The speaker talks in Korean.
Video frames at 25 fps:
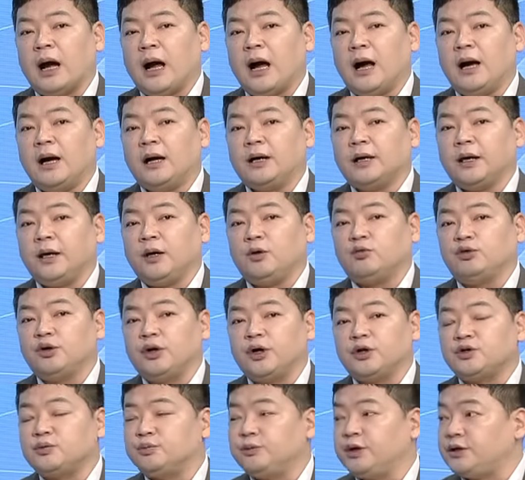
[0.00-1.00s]
강하게
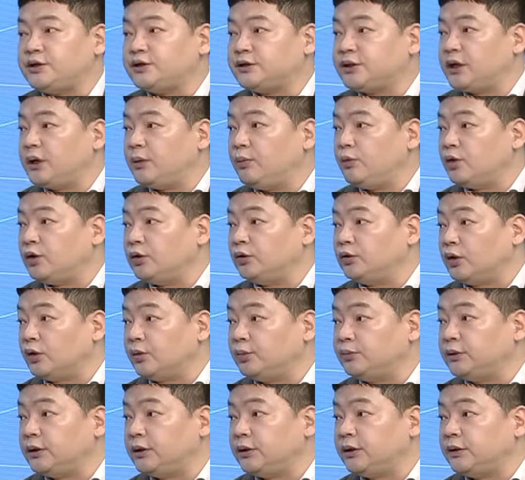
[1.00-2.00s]
우리가 좀 예측해 보긴
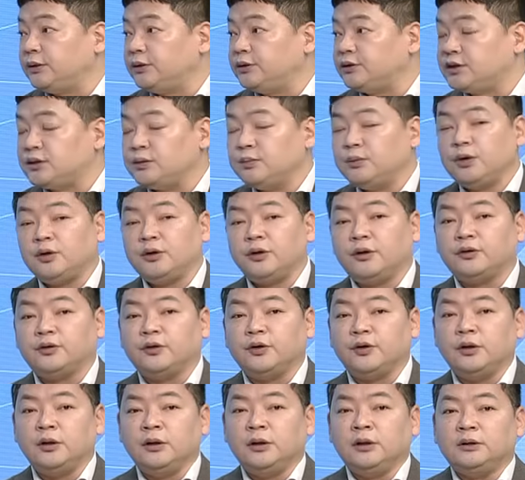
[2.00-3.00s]
어렵다라는 음.
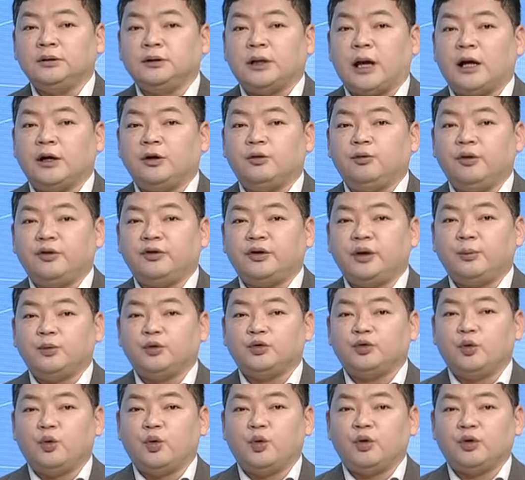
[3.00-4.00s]
측면에서 다른
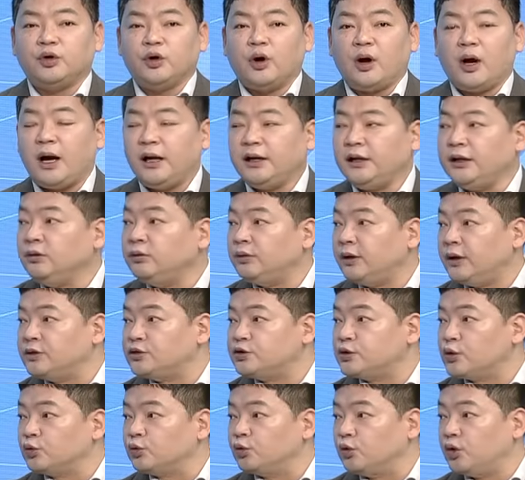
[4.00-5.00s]
회사보다 오히려
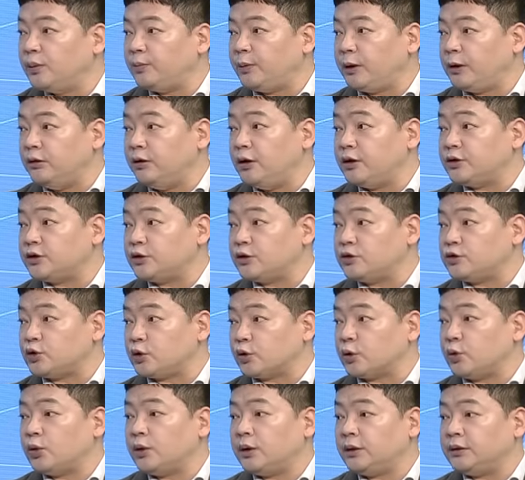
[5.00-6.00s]
할인된 정도의 밸류에이션을
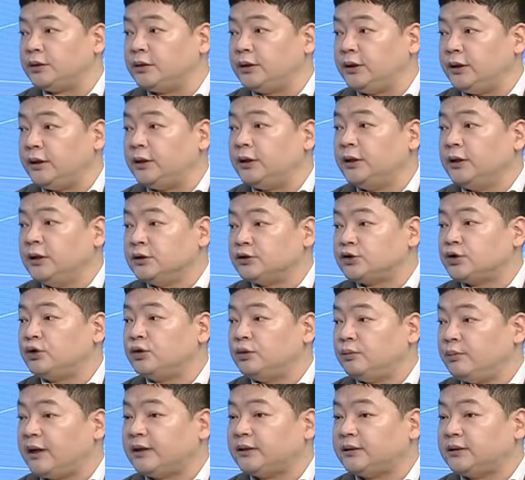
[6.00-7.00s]
적용하는 게
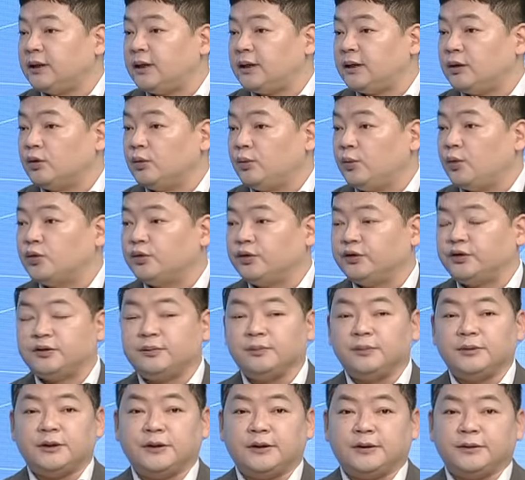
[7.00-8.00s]
저는 맞다라고 보고
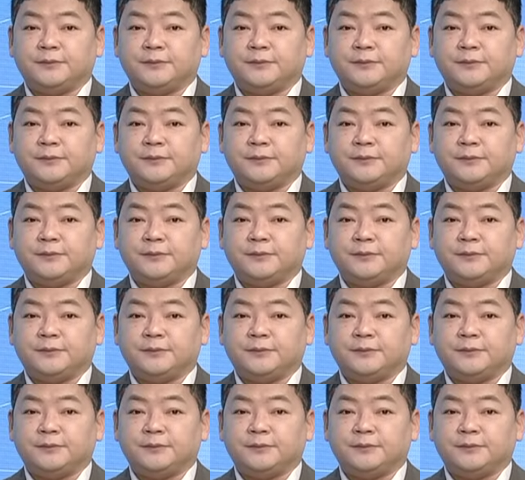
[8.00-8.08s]
있습니다.